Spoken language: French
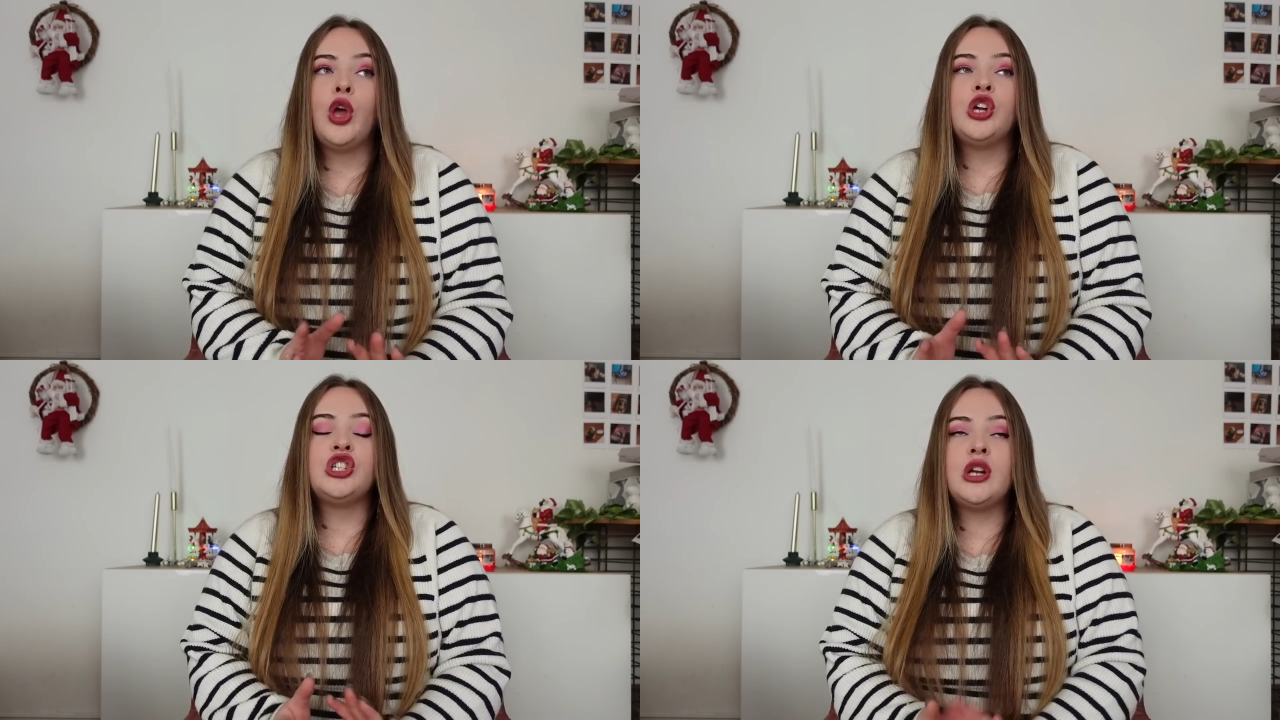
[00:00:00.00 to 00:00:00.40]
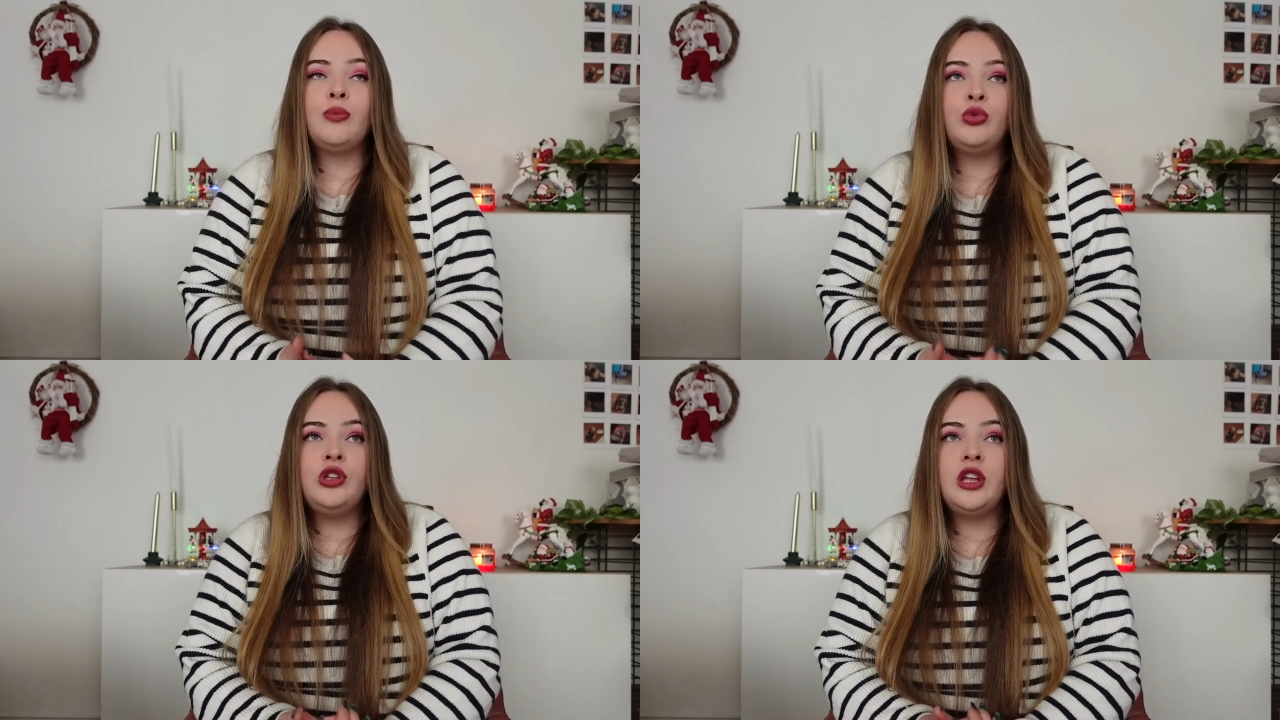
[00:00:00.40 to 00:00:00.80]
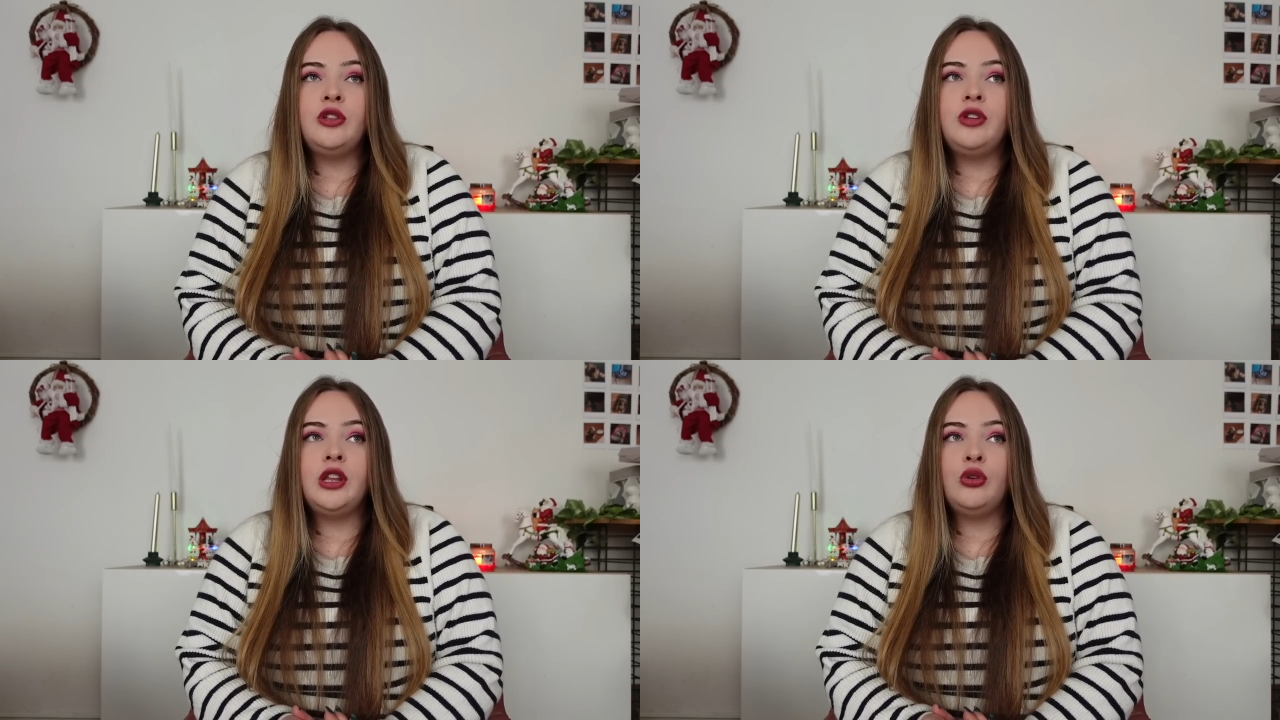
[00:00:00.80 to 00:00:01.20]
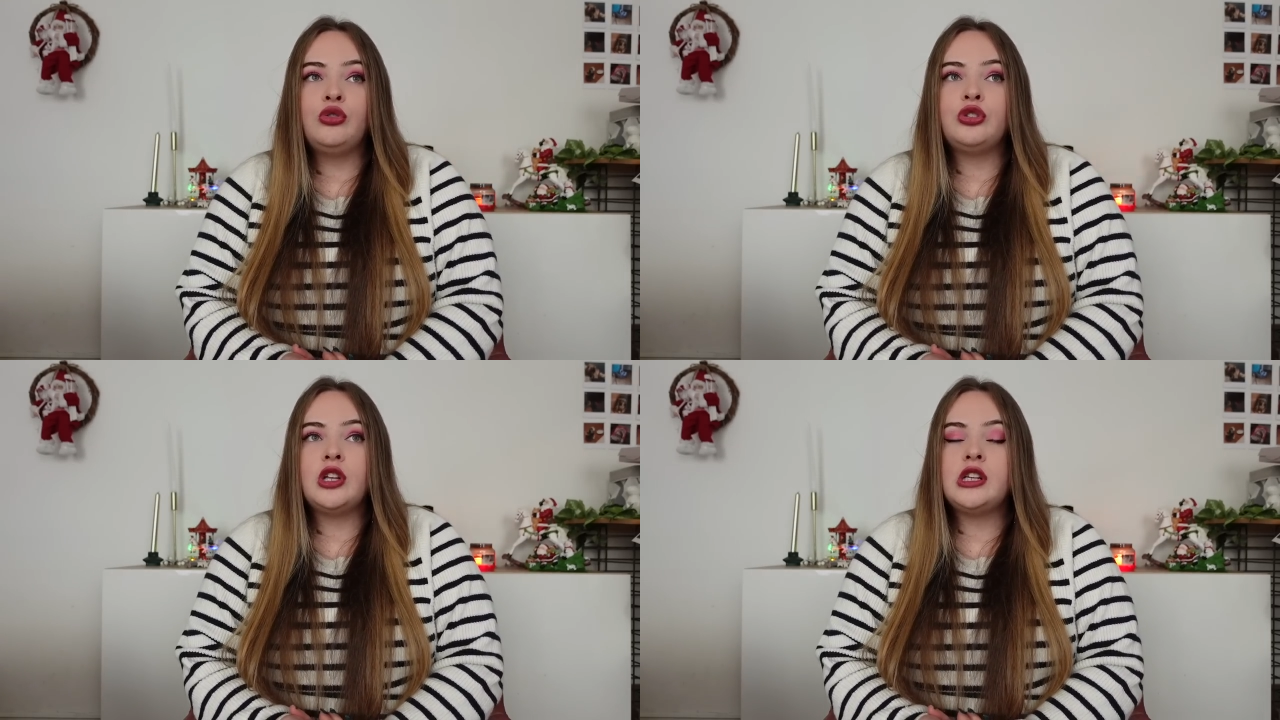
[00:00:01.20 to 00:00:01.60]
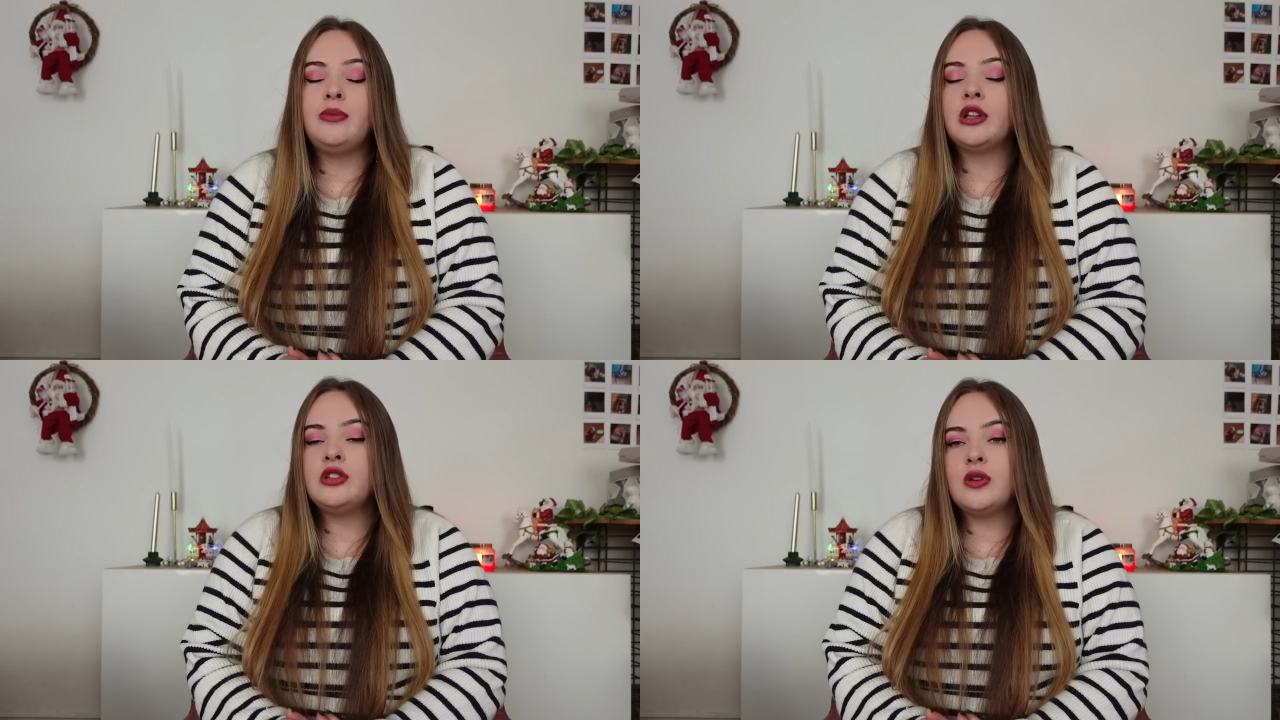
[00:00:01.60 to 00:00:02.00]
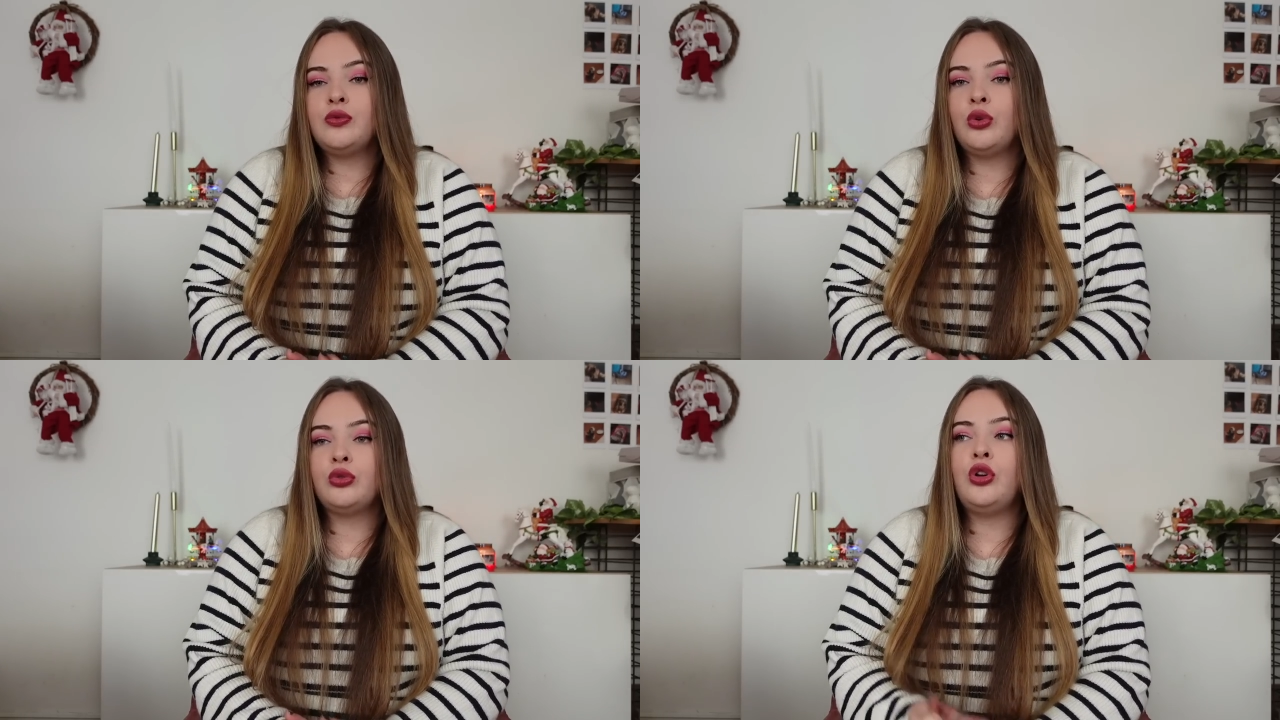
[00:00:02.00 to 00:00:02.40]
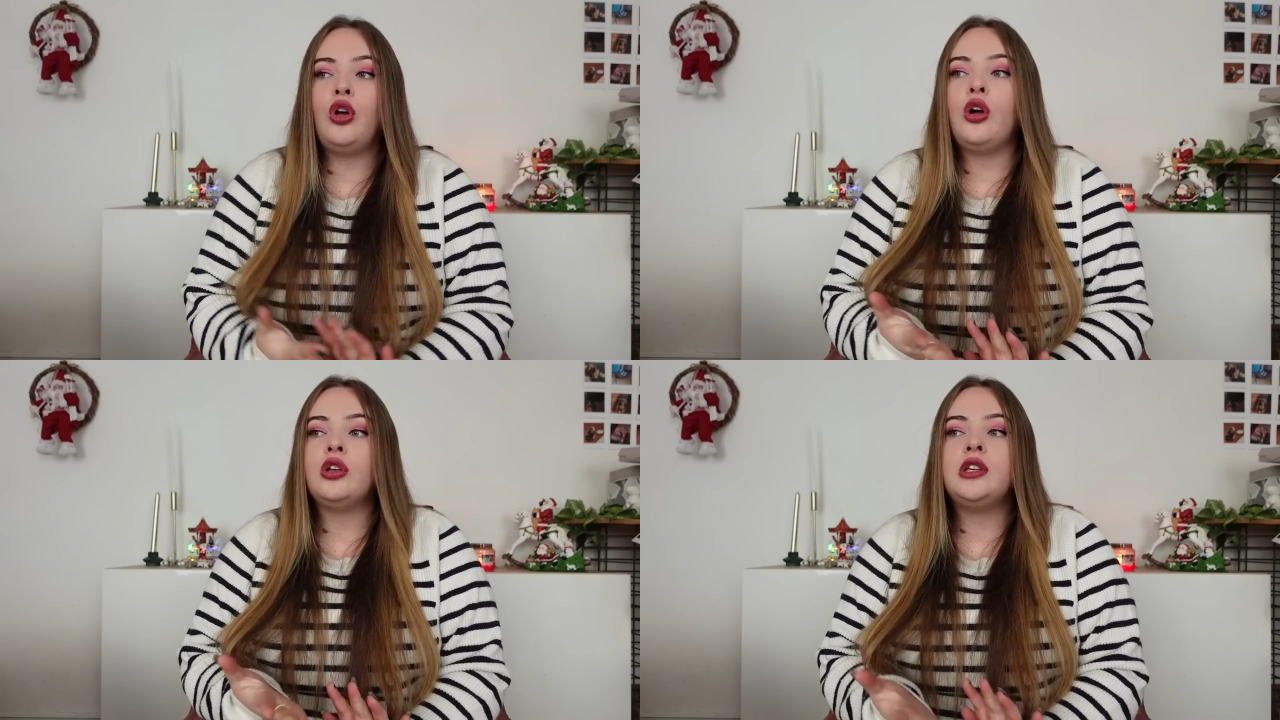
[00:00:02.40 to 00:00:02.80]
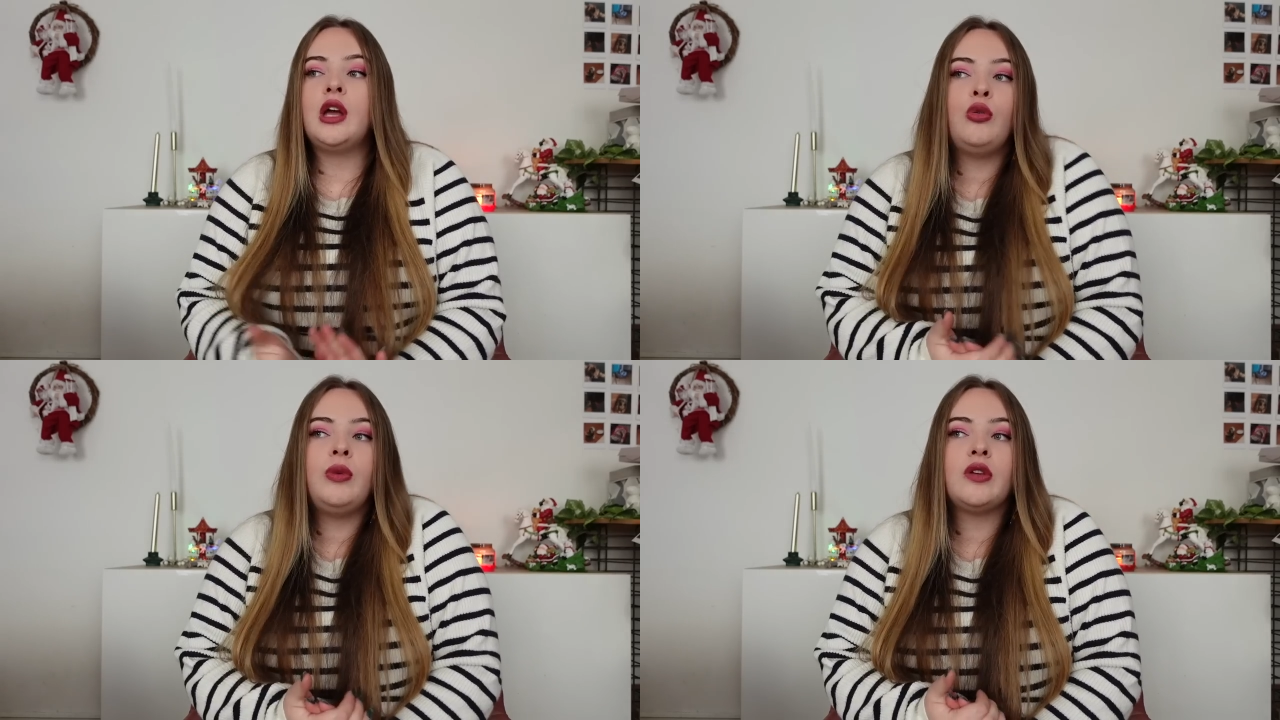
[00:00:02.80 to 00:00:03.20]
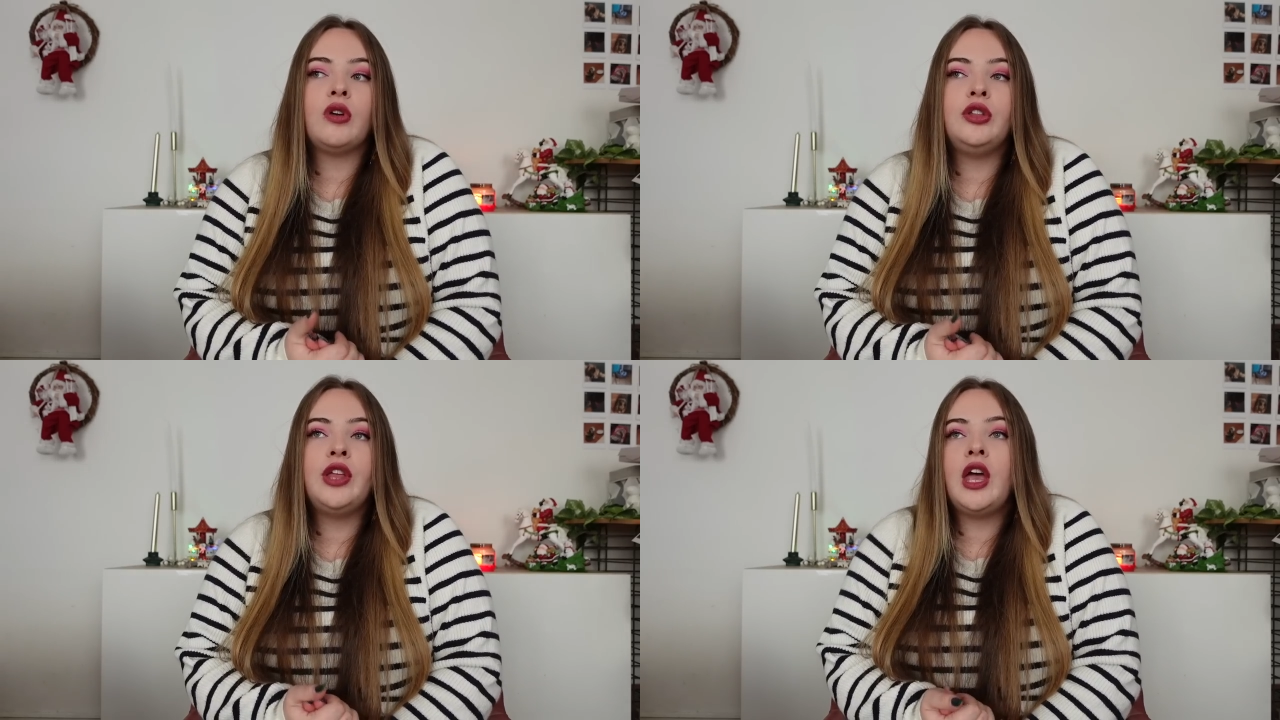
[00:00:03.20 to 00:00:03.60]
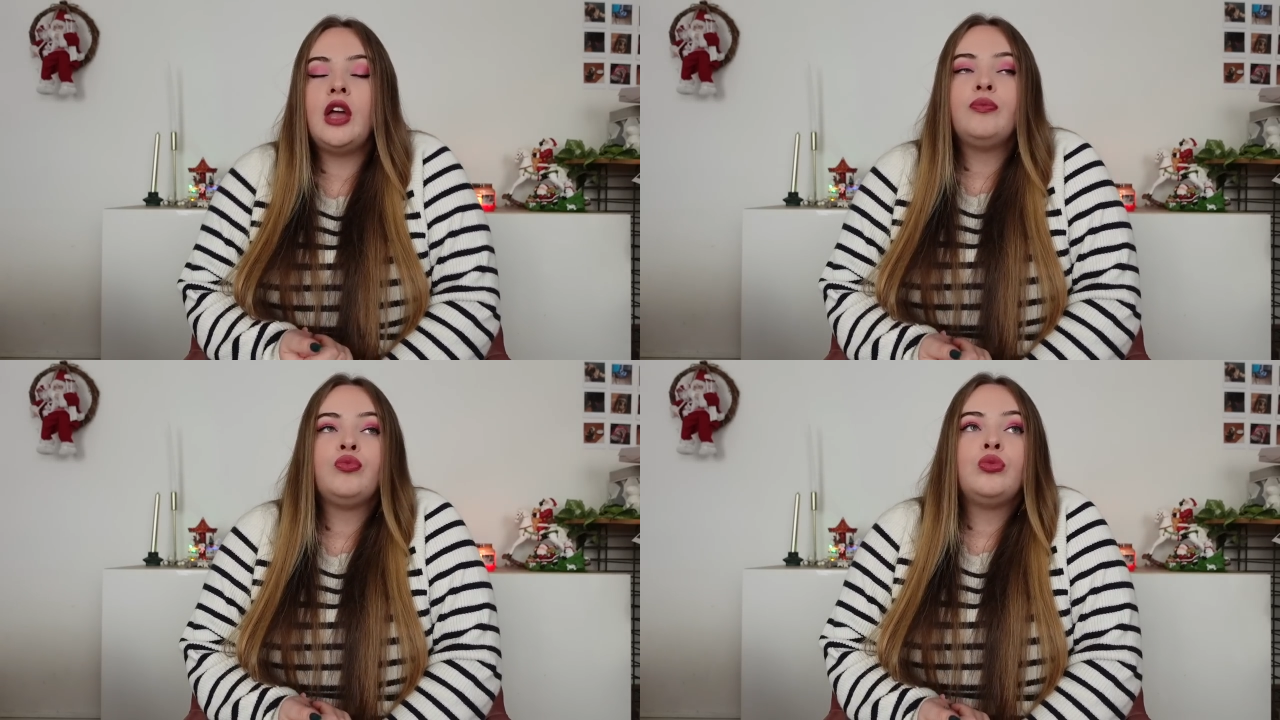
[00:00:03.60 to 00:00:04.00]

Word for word: j'ai mon idée de vidéo, je teste les marques des influenceurs, il y a le Black Friday,